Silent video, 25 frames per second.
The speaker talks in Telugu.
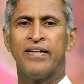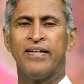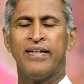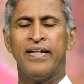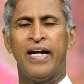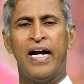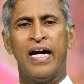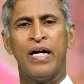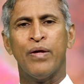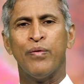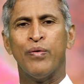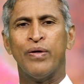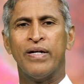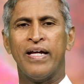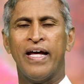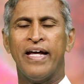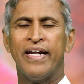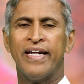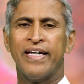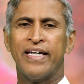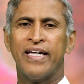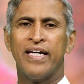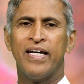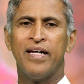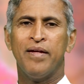
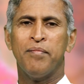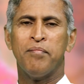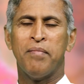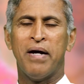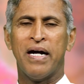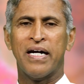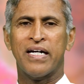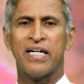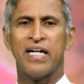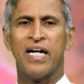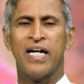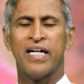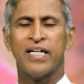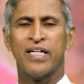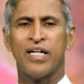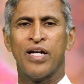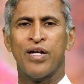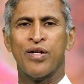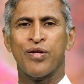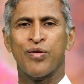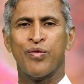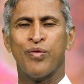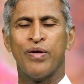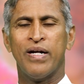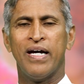నడవటానికి
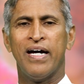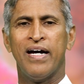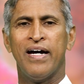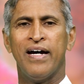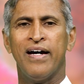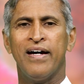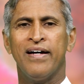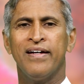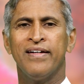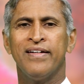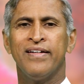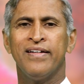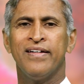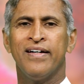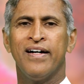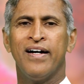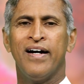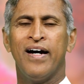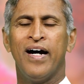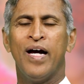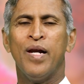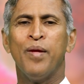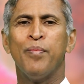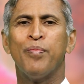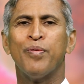మాట్లాడటానికి కూడా
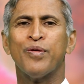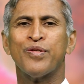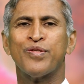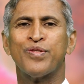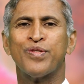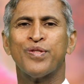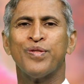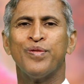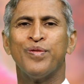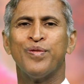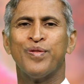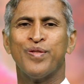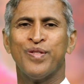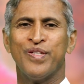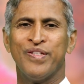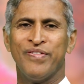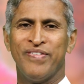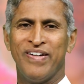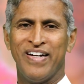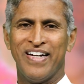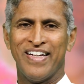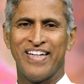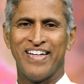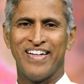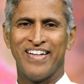అలుపు వస్తూ ఉంటుంది
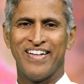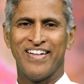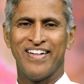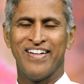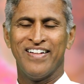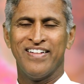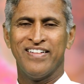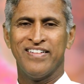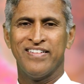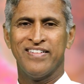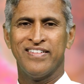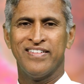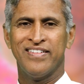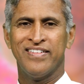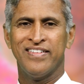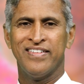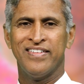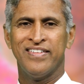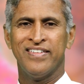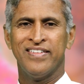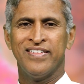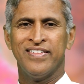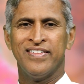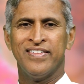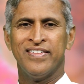వీళ్ళకి ఇంకా
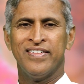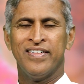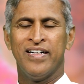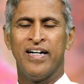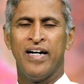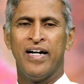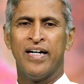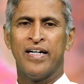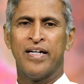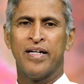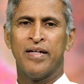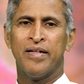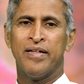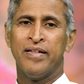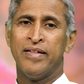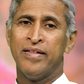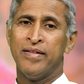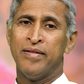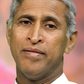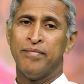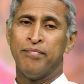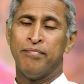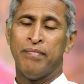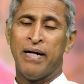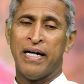అంటే
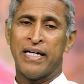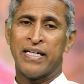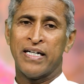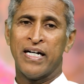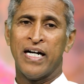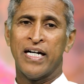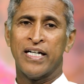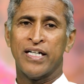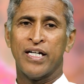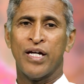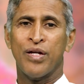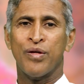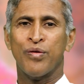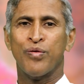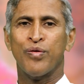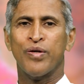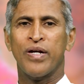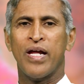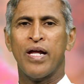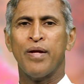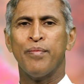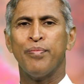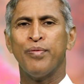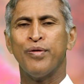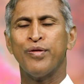మాట్లాడటానికి కూడా
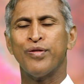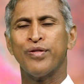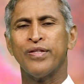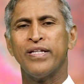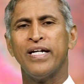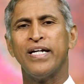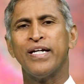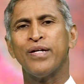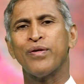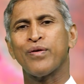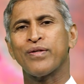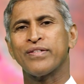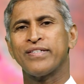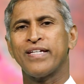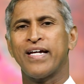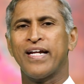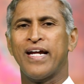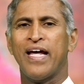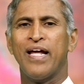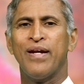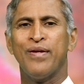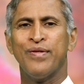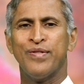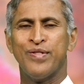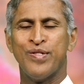అలుపు ఉంటుందంటే ఒకసారి
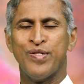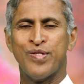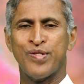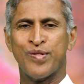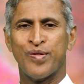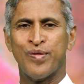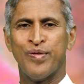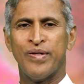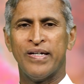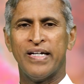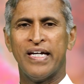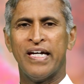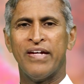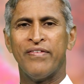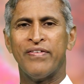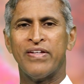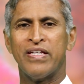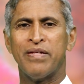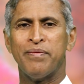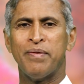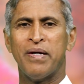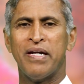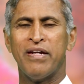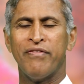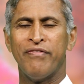ఆలోచించుకోండి ఏ
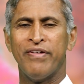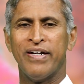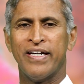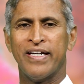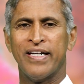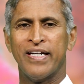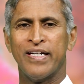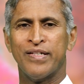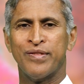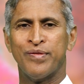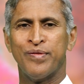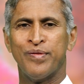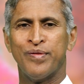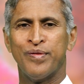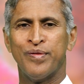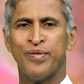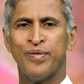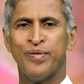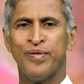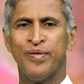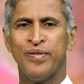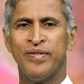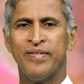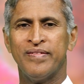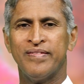విధమైన వీక్నెస్
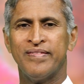ఉంటుందో